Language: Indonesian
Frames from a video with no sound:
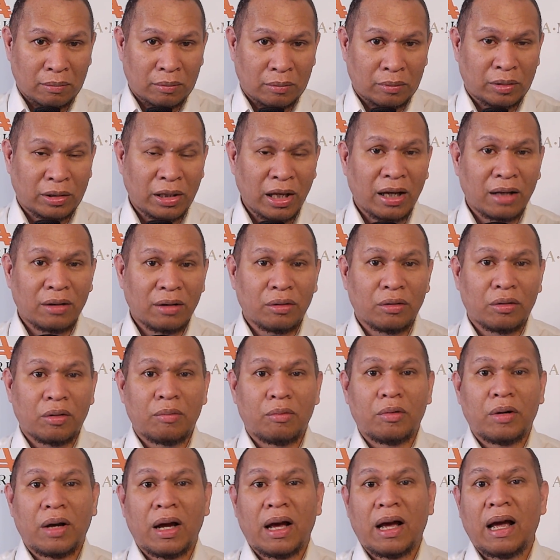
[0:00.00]
tingkat suku
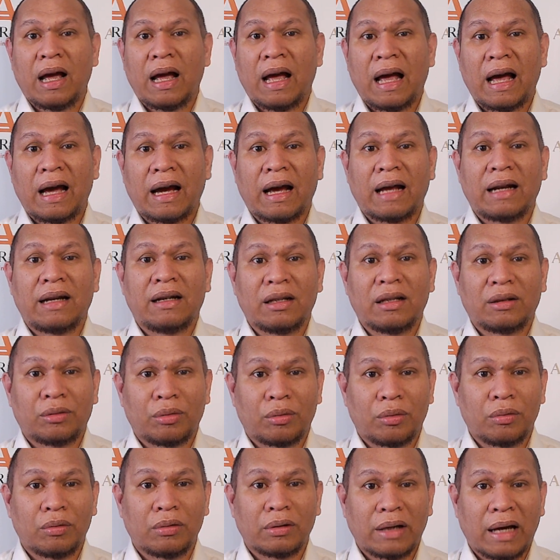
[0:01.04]
bunga akan
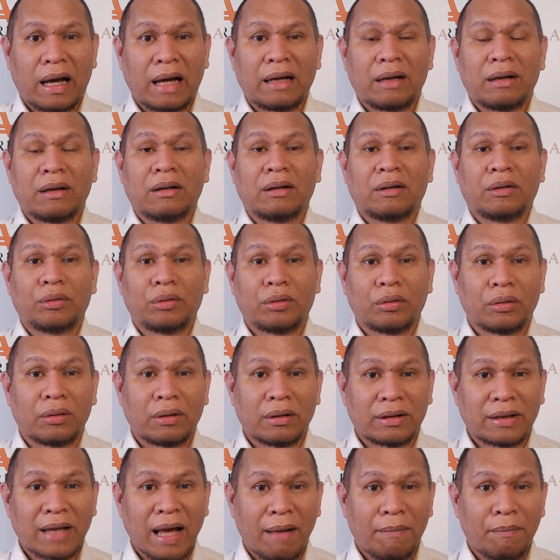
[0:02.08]
diturunkan
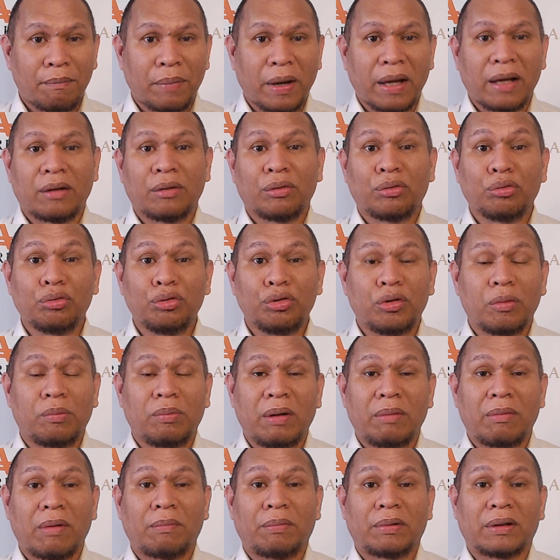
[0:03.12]
sampai
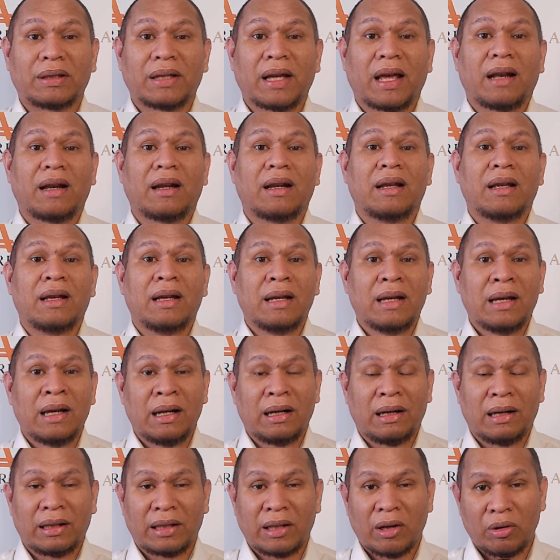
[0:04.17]
75%
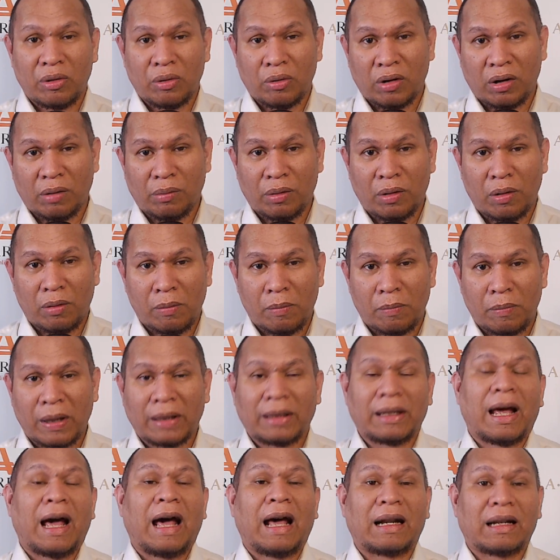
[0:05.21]
di tahun
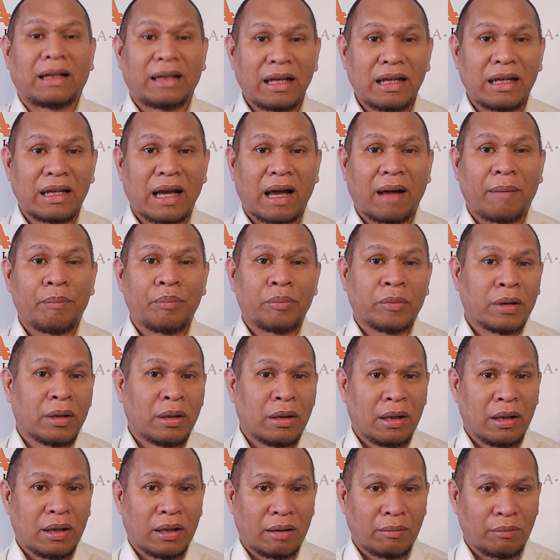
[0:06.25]
2024. Artinya,
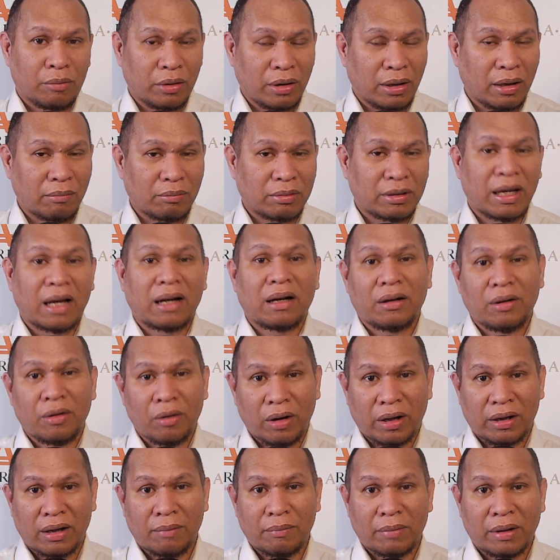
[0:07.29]
kemungkinan besar
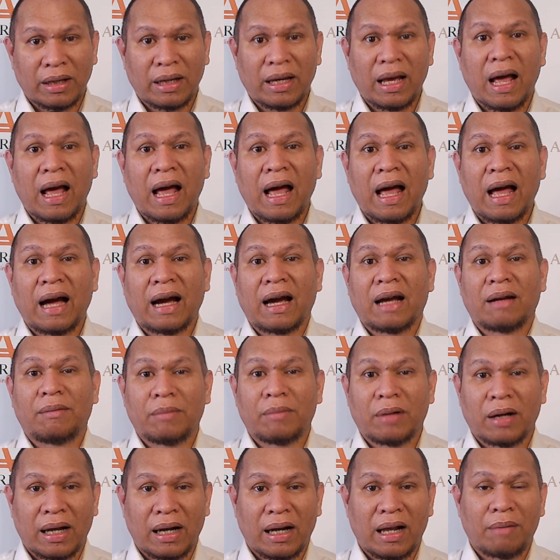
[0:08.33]
dolar Amerika akan
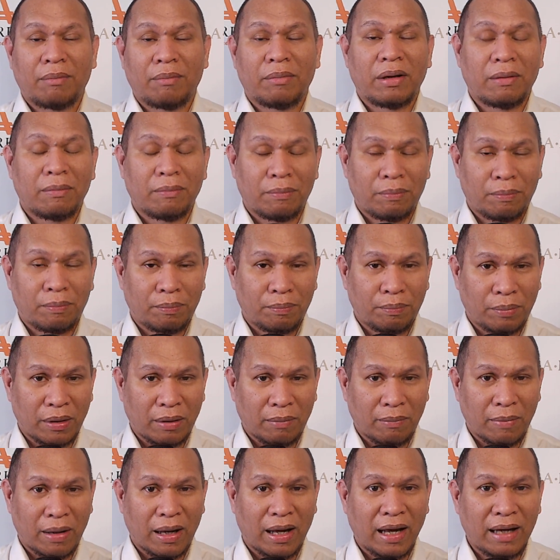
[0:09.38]
mengalami
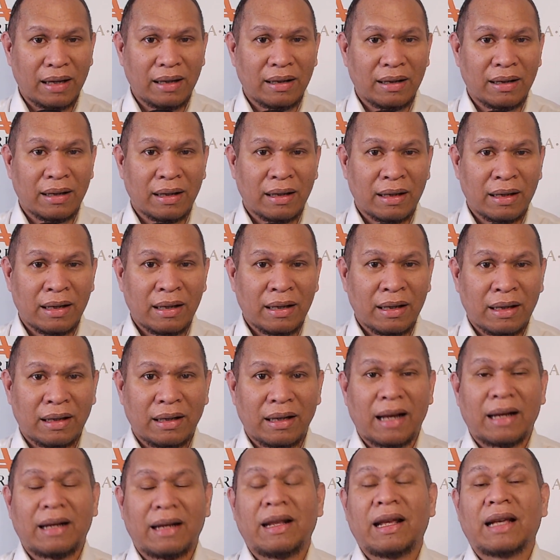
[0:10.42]
pelemahan
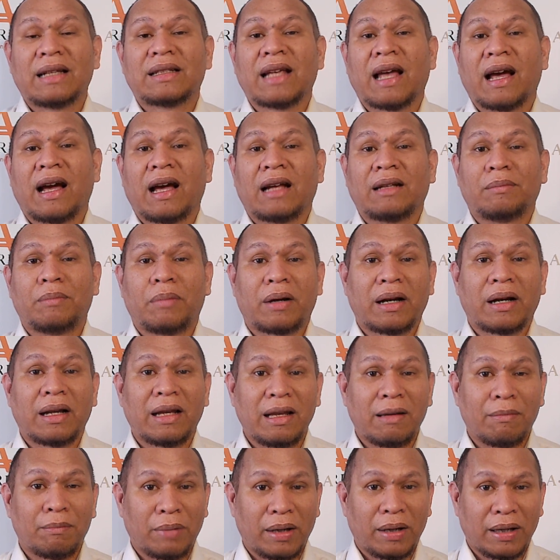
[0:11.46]
dan dia sangat
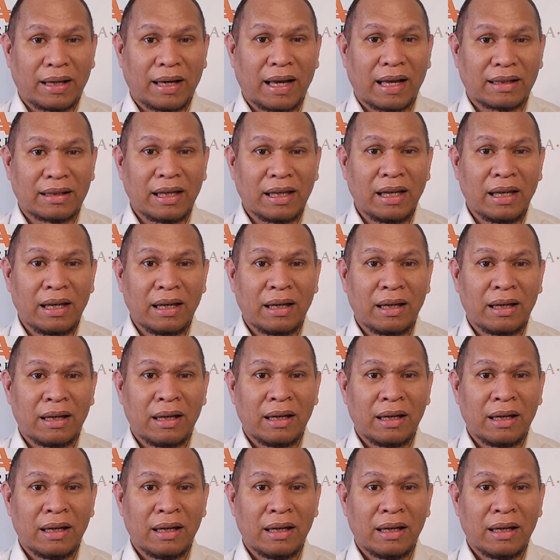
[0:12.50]
berimplikasi